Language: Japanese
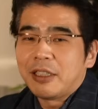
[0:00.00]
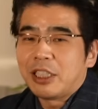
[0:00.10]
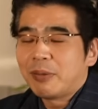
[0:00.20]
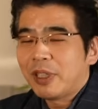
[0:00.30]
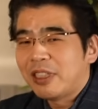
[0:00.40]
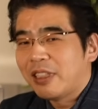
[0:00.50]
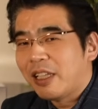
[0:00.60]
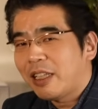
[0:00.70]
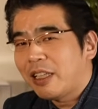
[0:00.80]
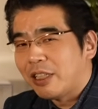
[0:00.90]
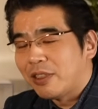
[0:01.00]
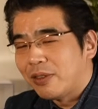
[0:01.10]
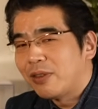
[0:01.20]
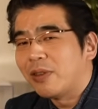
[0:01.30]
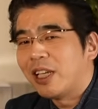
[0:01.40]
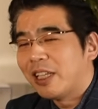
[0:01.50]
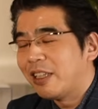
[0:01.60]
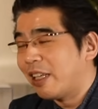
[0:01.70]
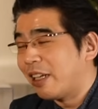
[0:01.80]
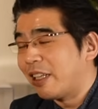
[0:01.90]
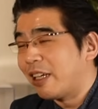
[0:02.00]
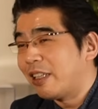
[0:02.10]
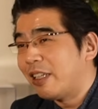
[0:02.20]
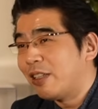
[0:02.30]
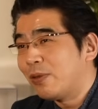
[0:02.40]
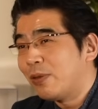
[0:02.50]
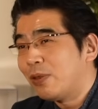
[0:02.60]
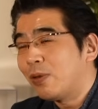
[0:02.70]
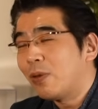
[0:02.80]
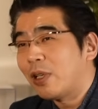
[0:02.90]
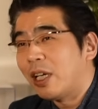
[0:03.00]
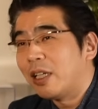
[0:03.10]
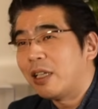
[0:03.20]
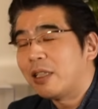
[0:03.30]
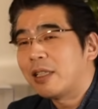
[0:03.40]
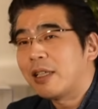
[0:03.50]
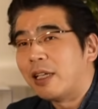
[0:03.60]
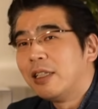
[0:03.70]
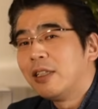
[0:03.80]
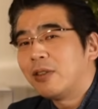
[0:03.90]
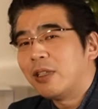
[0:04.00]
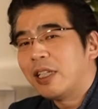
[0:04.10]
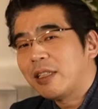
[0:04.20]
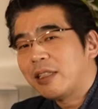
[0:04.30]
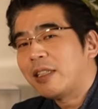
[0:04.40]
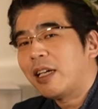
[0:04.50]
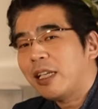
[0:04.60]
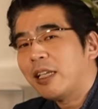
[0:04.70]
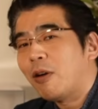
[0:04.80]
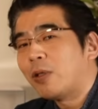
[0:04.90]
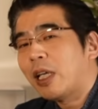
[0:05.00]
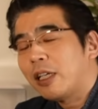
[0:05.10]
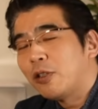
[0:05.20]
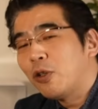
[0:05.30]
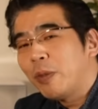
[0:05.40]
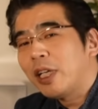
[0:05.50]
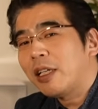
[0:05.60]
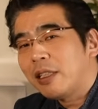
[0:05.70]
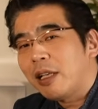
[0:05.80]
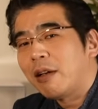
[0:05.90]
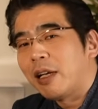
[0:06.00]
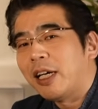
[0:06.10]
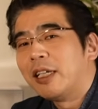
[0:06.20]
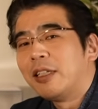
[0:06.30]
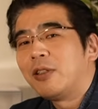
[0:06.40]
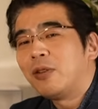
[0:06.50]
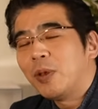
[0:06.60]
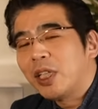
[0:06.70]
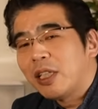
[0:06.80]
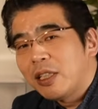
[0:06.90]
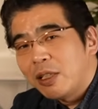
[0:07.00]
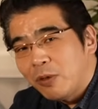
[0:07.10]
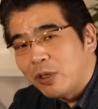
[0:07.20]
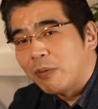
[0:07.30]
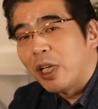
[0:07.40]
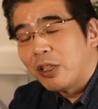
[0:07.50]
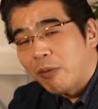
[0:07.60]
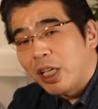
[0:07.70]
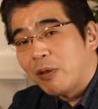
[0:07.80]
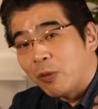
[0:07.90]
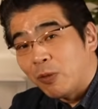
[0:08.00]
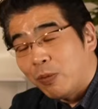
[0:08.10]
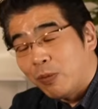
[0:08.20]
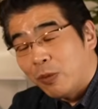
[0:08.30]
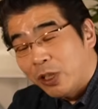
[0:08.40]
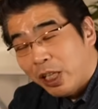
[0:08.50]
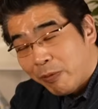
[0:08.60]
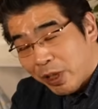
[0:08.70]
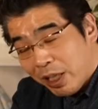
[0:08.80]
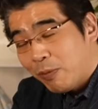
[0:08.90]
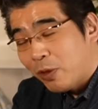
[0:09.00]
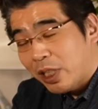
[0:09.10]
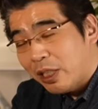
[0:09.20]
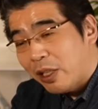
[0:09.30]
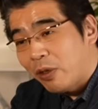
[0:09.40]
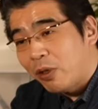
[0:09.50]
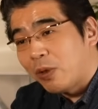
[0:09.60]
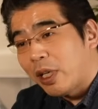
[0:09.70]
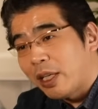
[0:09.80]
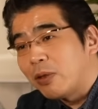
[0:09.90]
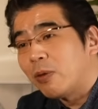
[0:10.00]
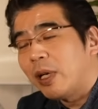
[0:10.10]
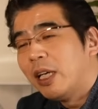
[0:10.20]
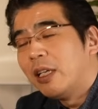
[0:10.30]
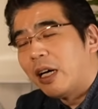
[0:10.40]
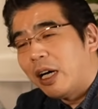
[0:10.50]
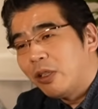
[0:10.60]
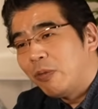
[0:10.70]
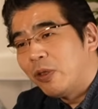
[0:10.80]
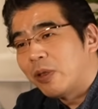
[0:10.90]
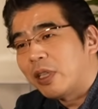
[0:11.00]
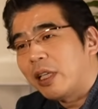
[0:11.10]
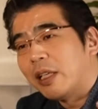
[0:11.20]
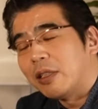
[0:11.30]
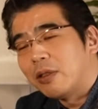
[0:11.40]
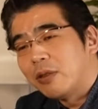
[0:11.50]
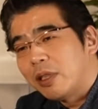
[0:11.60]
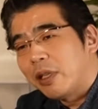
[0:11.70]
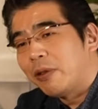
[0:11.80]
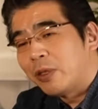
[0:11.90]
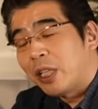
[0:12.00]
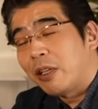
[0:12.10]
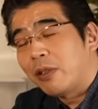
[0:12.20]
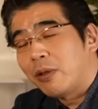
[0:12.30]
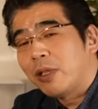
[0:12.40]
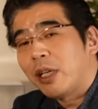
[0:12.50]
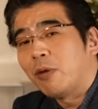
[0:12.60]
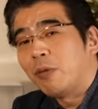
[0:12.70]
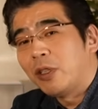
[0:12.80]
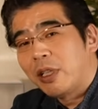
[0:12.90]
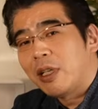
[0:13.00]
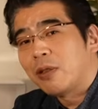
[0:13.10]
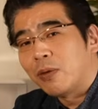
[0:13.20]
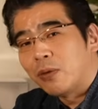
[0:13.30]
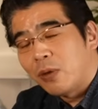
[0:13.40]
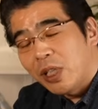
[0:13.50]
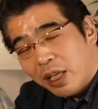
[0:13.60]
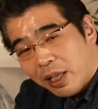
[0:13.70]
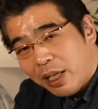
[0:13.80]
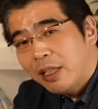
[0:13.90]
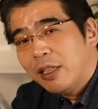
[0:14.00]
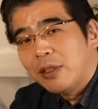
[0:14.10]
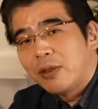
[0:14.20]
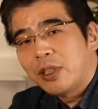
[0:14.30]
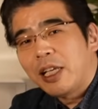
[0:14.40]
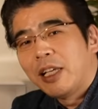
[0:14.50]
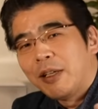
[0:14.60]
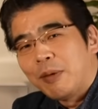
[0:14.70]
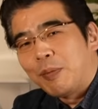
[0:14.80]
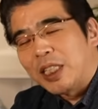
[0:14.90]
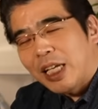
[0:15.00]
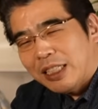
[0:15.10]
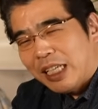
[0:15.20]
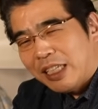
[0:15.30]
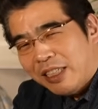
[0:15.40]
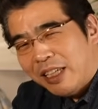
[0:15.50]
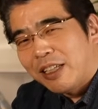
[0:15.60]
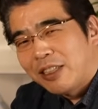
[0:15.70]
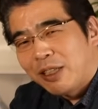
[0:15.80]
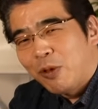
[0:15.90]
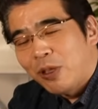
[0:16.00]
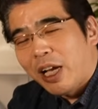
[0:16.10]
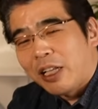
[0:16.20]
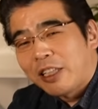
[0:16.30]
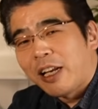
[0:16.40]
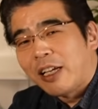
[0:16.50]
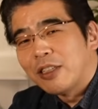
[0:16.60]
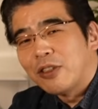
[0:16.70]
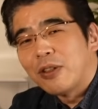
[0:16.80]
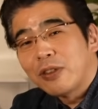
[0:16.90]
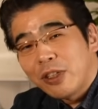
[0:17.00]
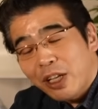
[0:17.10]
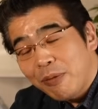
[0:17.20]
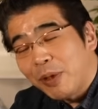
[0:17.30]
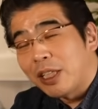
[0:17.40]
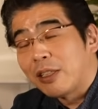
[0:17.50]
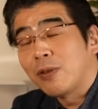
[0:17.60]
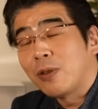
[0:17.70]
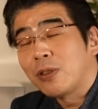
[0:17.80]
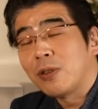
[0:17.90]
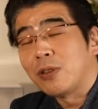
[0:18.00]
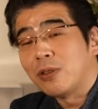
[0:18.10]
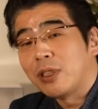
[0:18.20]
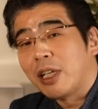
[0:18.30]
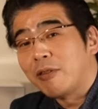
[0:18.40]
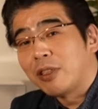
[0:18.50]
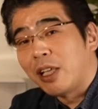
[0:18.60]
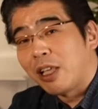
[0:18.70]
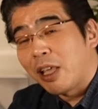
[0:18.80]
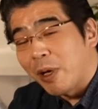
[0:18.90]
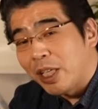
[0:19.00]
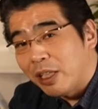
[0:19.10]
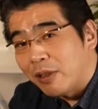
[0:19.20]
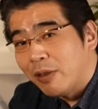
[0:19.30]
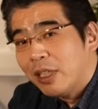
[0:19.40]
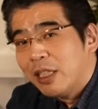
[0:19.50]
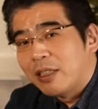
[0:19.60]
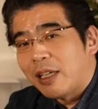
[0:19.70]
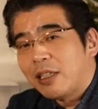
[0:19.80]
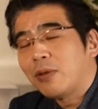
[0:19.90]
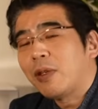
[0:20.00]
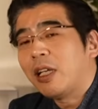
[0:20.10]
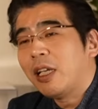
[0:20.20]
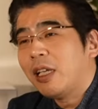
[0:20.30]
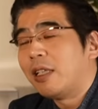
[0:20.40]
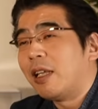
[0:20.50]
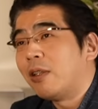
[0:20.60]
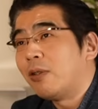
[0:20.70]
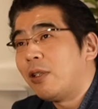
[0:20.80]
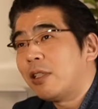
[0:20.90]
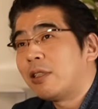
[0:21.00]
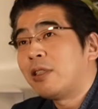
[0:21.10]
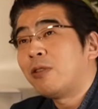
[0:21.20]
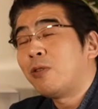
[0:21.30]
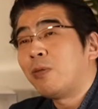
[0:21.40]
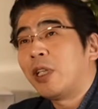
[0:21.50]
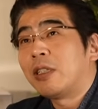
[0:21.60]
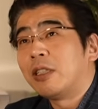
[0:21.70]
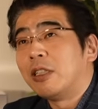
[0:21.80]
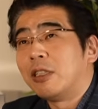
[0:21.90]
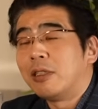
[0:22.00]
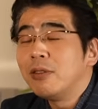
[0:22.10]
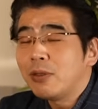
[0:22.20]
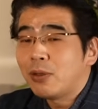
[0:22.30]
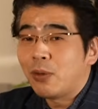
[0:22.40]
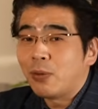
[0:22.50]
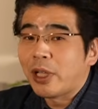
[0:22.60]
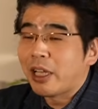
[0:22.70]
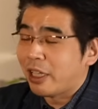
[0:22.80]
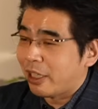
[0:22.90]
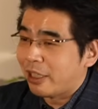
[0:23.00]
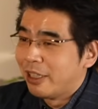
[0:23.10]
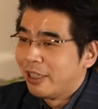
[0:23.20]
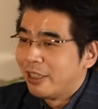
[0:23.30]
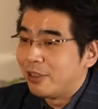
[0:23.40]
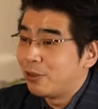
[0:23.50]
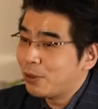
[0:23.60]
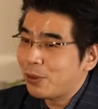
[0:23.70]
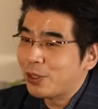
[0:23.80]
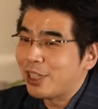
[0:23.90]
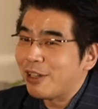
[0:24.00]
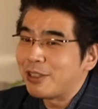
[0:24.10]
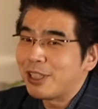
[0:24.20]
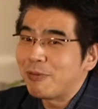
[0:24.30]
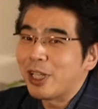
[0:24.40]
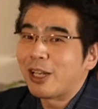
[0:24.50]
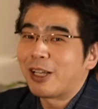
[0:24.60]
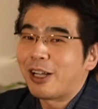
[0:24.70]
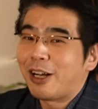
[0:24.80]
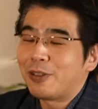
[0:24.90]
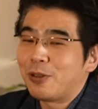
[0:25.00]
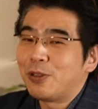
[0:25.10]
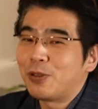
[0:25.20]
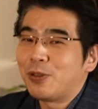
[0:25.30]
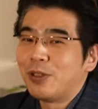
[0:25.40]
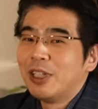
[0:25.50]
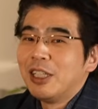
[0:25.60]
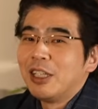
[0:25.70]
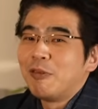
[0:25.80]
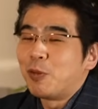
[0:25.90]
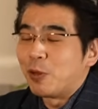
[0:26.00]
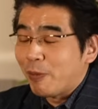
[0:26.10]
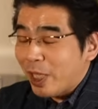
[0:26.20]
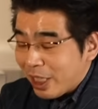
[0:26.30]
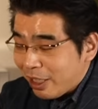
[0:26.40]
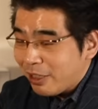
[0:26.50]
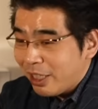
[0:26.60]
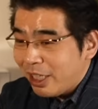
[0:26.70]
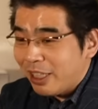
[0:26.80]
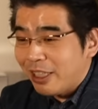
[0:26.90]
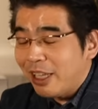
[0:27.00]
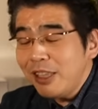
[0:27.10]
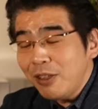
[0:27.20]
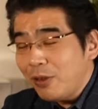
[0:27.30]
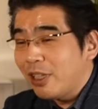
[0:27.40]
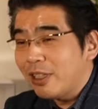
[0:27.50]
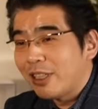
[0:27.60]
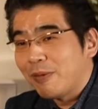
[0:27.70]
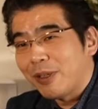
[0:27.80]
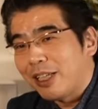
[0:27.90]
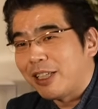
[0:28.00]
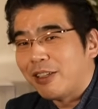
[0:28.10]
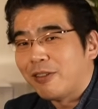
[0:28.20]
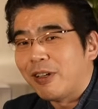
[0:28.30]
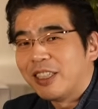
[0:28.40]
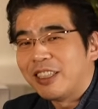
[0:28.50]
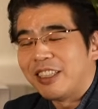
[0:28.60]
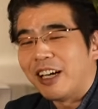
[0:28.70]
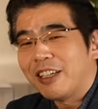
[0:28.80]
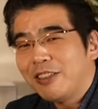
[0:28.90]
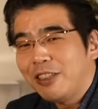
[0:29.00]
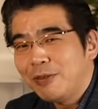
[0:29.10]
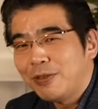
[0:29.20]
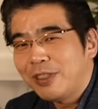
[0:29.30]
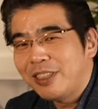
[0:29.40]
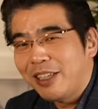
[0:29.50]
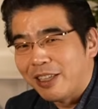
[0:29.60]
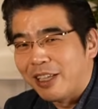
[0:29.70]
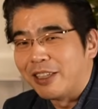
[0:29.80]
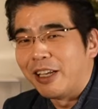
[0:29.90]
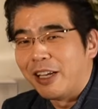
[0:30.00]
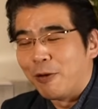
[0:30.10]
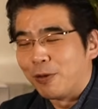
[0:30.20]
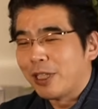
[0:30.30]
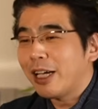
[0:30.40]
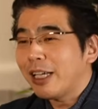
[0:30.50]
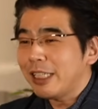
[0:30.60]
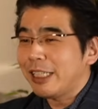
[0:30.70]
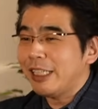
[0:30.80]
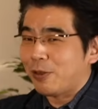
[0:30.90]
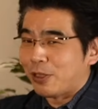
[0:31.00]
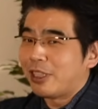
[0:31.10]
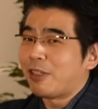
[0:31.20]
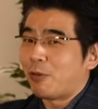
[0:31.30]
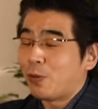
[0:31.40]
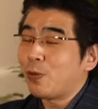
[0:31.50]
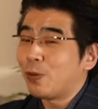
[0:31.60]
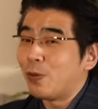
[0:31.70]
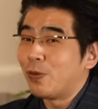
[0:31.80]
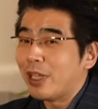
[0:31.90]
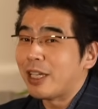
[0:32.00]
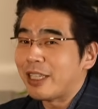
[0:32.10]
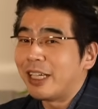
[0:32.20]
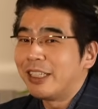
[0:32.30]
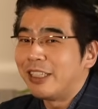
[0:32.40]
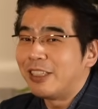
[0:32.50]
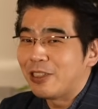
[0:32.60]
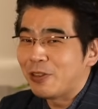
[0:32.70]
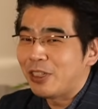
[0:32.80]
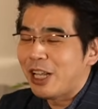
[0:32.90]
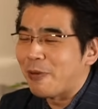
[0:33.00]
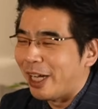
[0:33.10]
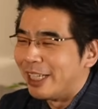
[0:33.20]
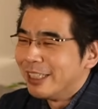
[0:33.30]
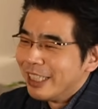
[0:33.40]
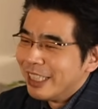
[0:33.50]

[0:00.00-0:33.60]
一番自然だったりするんですよねだから結果的にそういう人との関係ってさそのイラつきがねお互い表面化してるから表面化してる分まあ一個前のも問題でもね申し上げたようにお互いそこは歩み寄って修正をしていくようなコミュニケーションを取りながらそしてまた新しいイラつき問題が出たらそれはそれでねまたその都度修正をしていけばいいと最初からね何のイラつくこともなくずっと穏やかで。ずっと幸せみたいなね彼といるともう全くね何のイラつきもないっていうのは逆に不自然なんでねお互いいい年した男と女がさ一緒にいれば